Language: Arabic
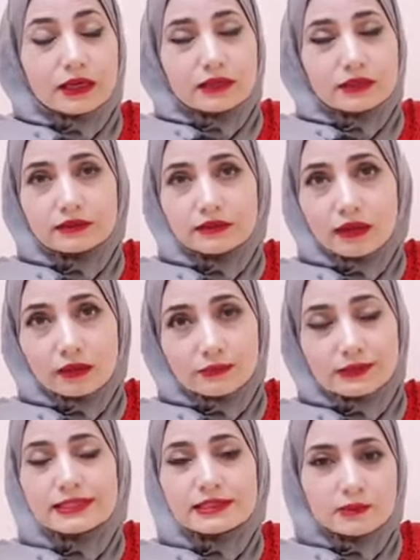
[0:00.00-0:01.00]
يتطلب
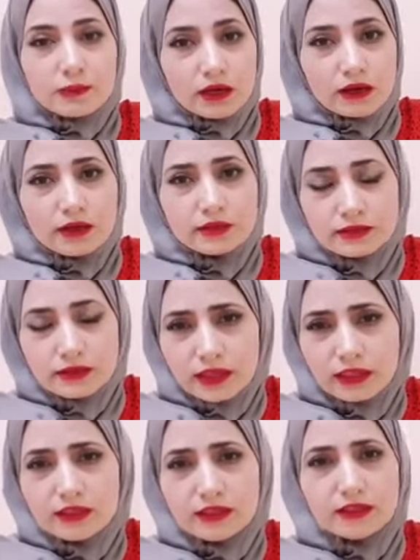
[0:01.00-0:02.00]
استمارات
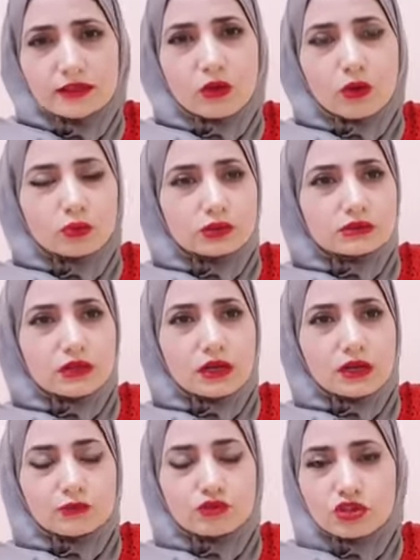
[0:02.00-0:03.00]
كثيرة
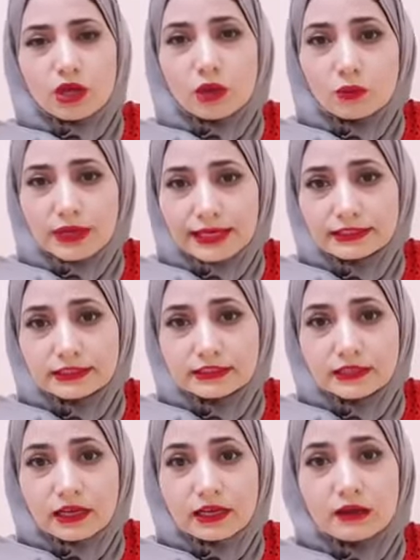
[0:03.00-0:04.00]
ويتطلب جداول
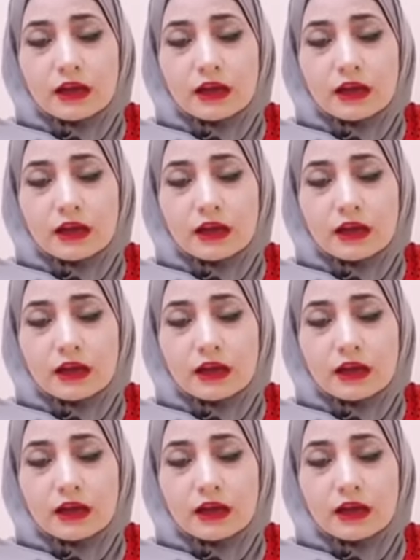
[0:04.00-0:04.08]
عديدة